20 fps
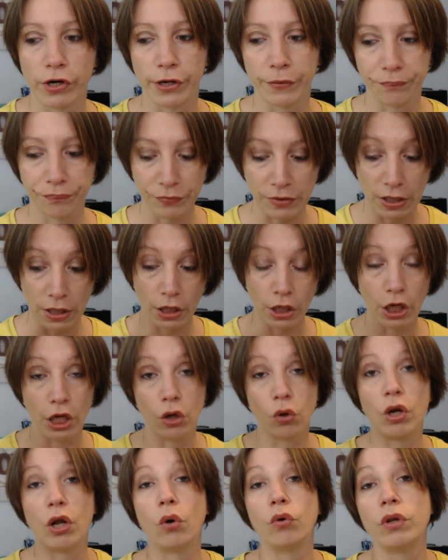Voilà.
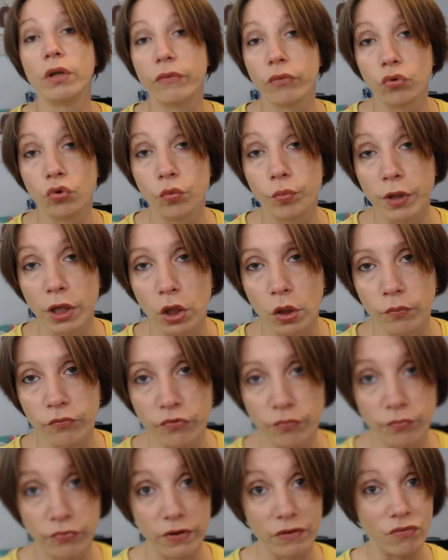Et là, au niveau du prix,
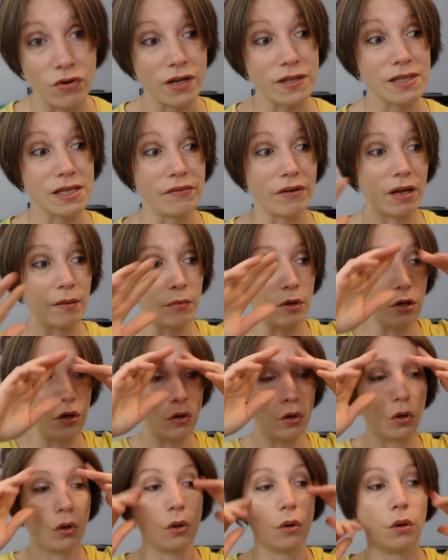comme vous pouvez voir, c'est
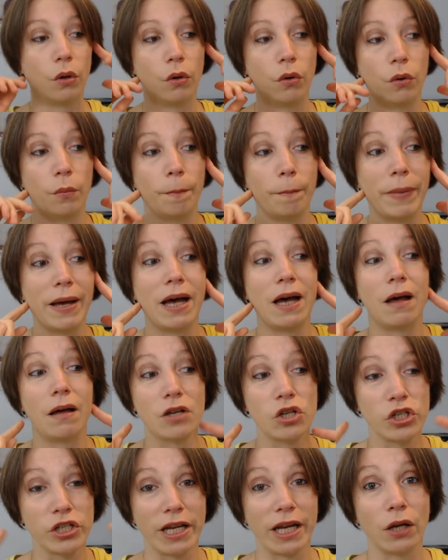vraiment euh,
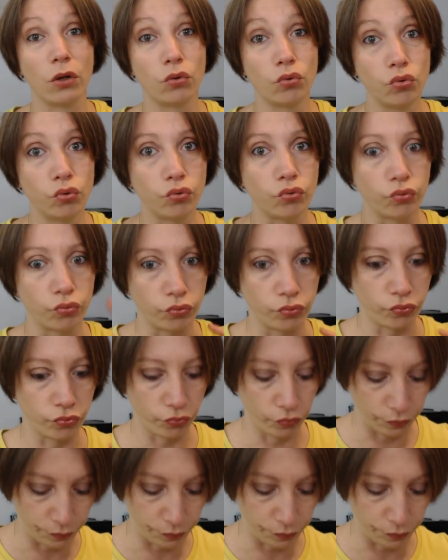pas cher du tout.